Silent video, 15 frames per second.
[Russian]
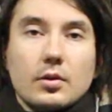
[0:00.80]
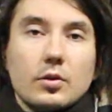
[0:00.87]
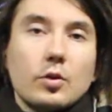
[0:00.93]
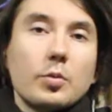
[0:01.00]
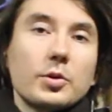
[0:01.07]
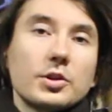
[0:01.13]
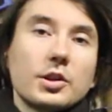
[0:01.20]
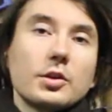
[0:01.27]

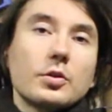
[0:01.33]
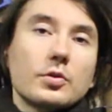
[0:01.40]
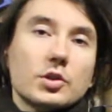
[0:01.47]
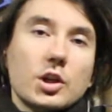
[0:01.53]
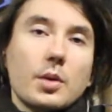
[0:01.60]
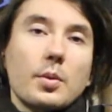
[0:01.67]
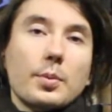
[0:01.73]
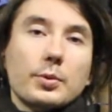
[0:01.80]
Добрый день,
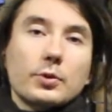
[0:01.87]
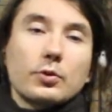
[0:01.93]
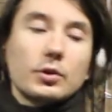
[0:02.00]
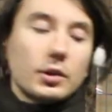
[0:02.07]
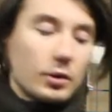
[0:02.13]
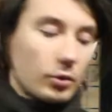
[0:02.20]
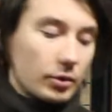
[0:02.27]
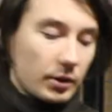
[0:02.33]
уважаемые
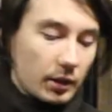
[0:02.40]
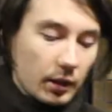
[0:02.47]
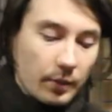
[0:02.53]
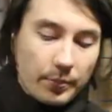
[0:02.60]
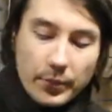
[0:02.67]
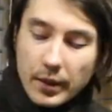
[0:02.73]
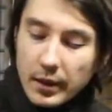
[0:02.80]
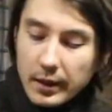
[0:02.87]
подводные охотники!
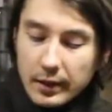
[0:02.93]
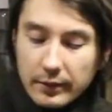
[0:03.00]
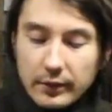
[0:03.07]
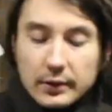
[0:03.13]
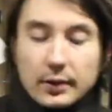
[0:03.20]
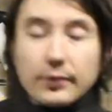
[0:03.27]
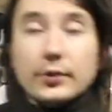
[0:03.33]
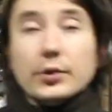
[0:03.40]
В
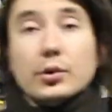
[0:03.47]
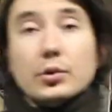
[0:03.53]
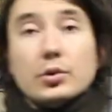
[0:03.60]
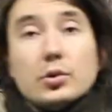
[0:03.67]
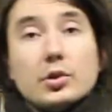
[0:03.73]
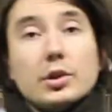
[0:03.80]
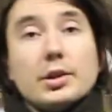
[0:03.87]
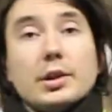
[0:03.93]
этом
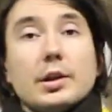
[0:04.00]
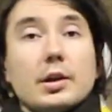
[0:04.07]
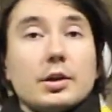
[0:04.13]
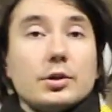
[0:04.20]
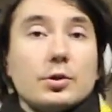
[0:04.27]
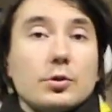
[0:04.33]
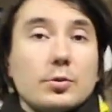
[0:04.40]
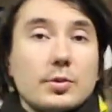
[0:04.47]
видеосюжете я
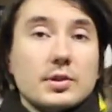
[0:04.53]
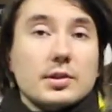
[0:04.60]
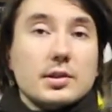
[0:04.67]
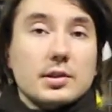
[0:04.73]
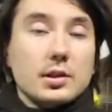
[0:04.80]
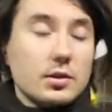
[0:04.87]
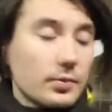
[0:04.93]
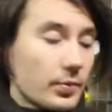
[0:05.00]
хочу вам
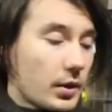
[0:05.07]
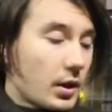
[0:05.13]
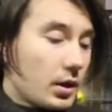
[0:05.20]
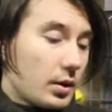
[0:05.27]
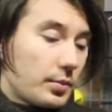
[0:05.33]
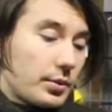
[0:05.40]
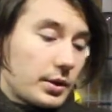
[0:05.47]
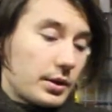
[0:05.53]
рассказать
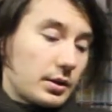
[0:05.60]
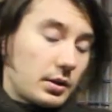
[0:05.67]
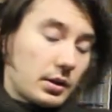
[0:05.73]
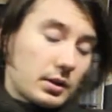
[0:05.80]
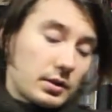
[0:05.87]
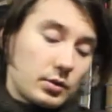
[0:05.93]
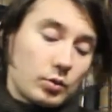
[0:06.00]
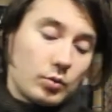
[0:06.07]
про
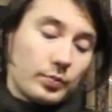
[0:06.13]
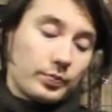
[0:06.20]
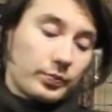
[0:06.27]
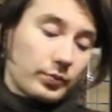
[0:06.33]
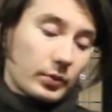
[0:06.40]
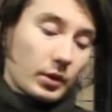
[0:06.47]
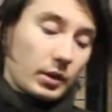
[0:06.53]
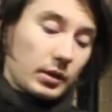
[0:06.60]
гидрокостюм
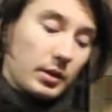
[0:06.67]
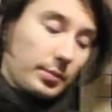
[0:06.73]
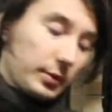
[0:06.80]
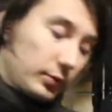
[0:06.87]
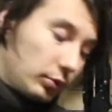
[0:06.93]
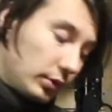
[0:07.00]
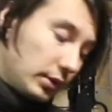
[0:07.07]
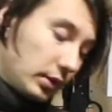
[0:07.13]
для
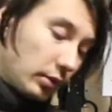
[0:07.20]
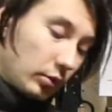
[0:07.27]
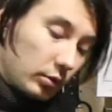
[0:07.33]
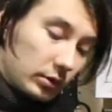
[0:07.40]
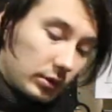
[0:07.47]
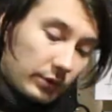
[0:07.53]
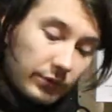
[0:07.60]
подводной охоты